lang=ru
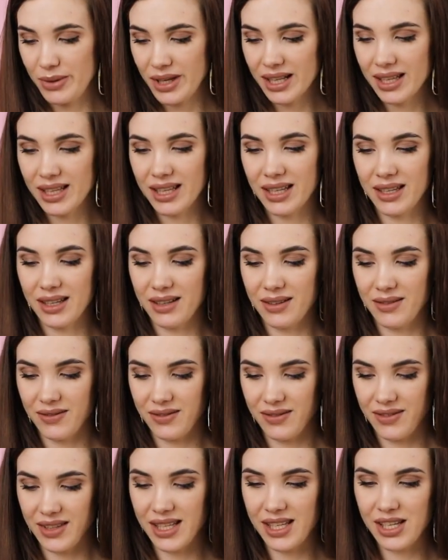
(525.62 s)
белые.
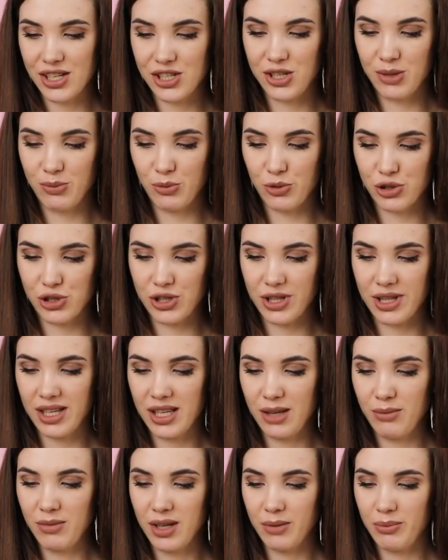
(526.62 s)
В надежде, может,
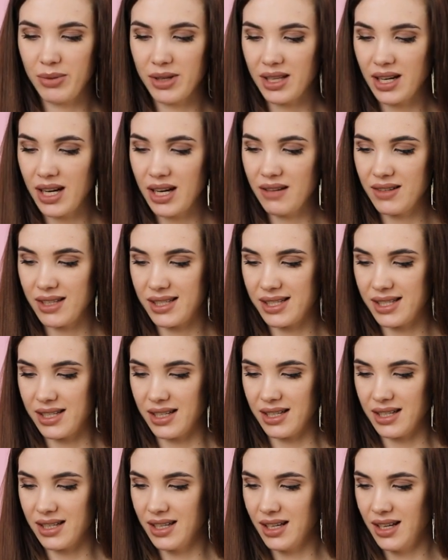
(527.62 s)
они мне
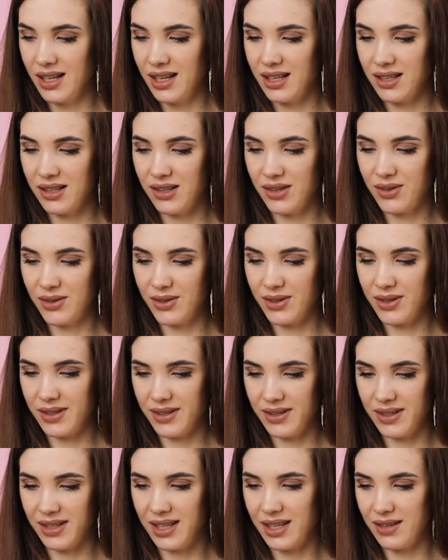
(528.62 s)
понравятся
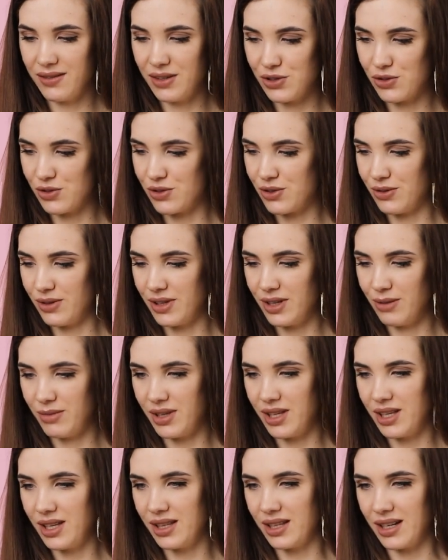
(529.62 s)
но я вижу, что они
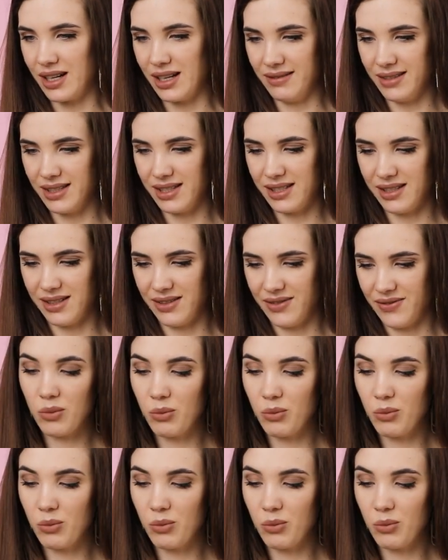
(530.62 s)
мне не нравятся.